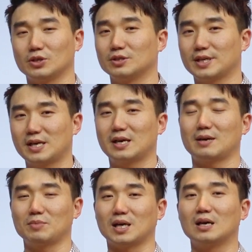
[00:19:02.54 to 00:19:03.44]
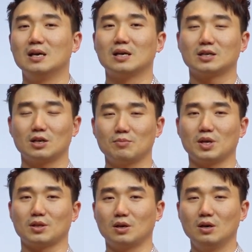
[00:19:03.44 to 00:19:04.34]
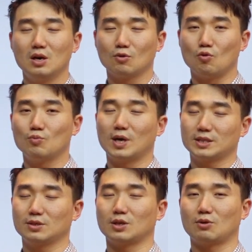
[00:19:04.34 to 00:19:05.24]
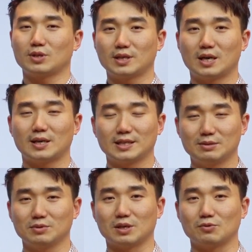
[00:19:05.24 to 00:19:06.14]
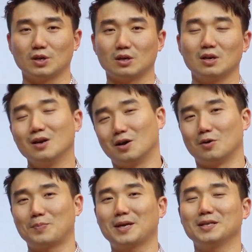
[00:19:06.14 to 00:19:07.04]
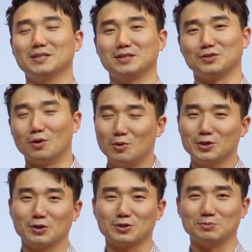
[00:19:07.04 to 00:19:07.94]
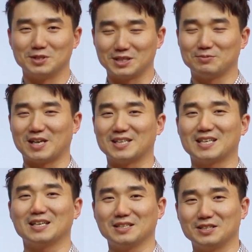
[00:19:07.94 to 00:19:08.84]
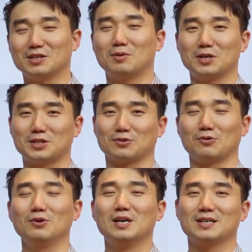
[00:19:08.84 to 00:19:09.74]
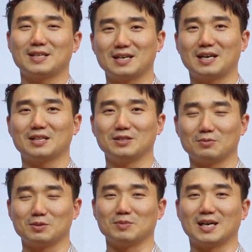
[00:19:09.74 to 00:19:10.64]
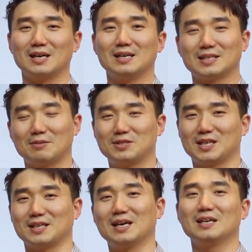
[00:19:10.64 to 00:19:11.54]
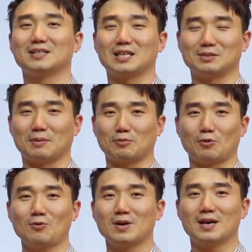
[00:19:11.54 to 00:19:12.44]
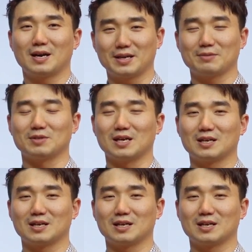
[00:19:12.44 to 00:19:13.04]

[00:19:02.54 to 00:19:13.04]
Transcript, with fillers: 저는 생각을 합니다. 그런 면에서 공부하신 거라고 생각을 하시면 되고요. 패키지는 너무 어려우시면 지금 당장 잊어버리셔도 상관은 없습니다. 다음 시간에 다시 뵙도록 하겠습니다.